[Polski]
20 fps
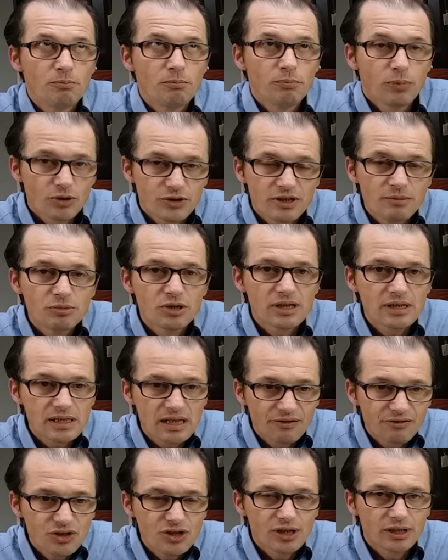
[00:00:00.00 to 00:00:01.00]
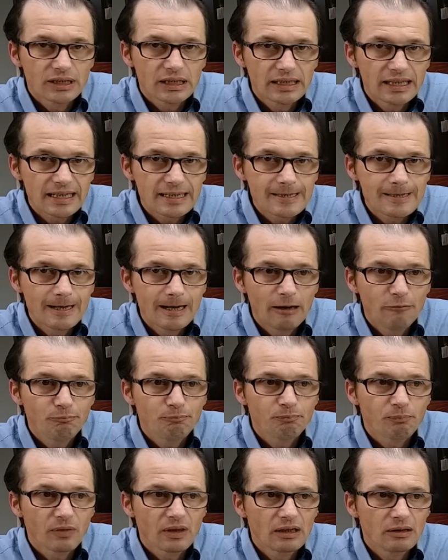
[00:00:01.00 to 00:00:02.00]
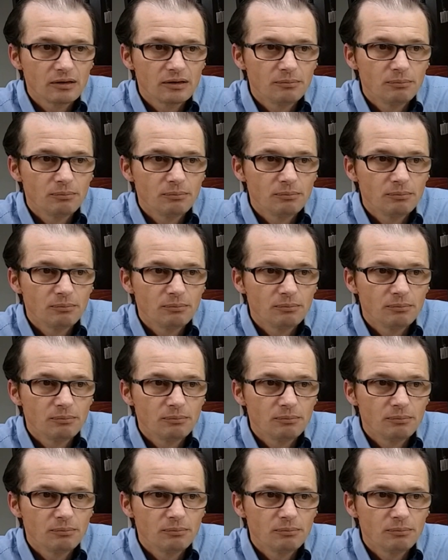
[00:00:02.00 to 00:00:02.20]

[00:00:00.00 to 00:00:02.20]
Polski przedstawiciel Tenexa e,